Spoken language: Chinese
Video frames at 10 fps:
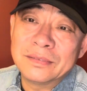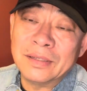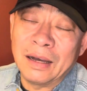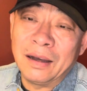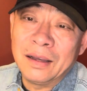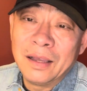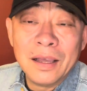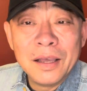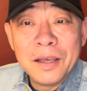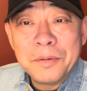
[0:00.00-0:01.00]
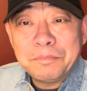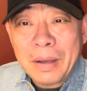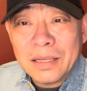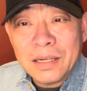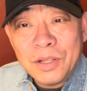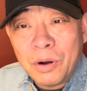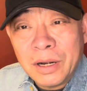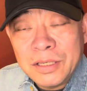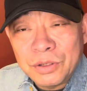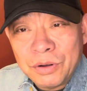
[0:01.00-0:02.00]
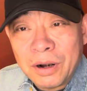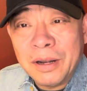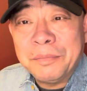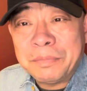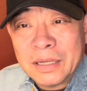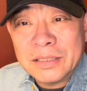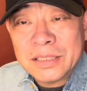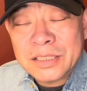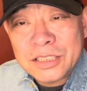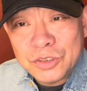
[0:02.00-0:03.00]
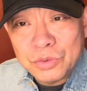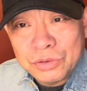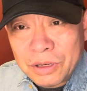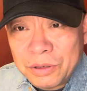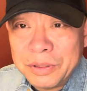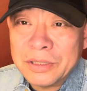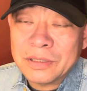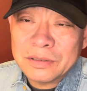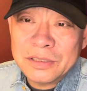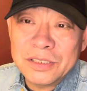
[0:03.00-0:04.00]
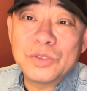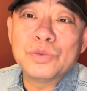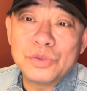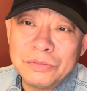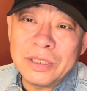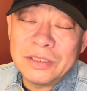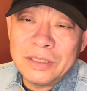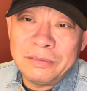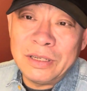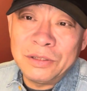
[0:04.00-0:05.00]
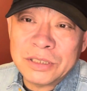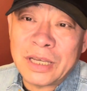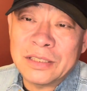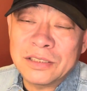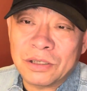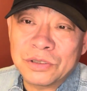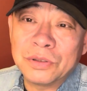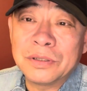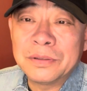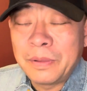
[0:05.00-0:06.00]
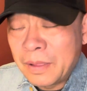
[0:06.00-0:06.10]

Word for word: 啊，八六二一九六二年八届十中全会上，习仲勋呢，因为刘志丹小说